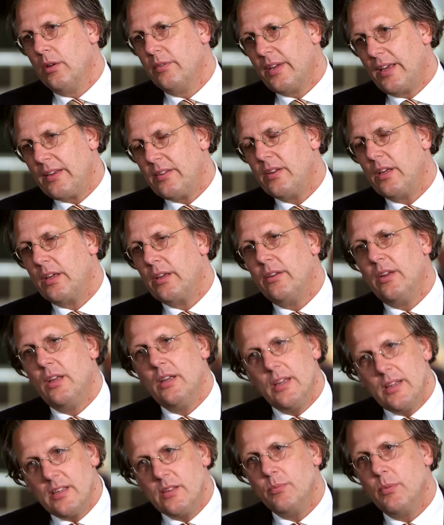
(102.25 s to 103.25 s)
Techniken, die
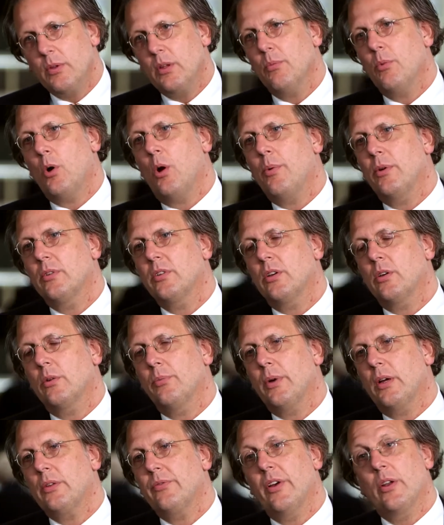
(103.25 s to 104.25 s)
nicht mit dem Roboter
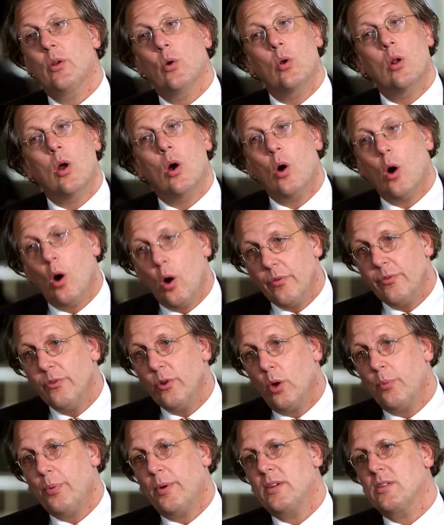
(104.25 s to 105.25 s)
gemacht werden oder auch
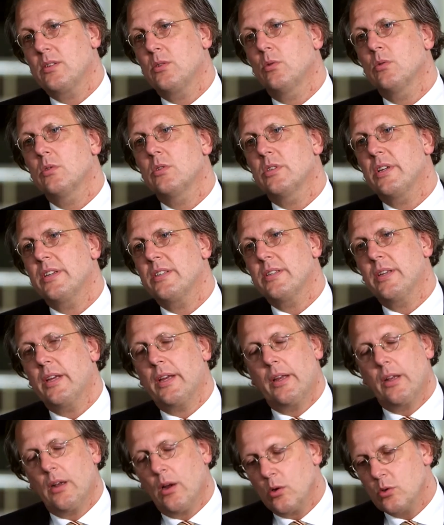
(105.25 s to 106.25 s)
offene
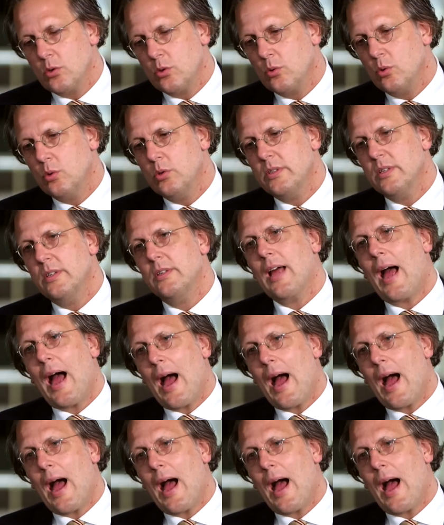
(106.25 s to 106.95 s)
Operationstechniken genauso gut sind.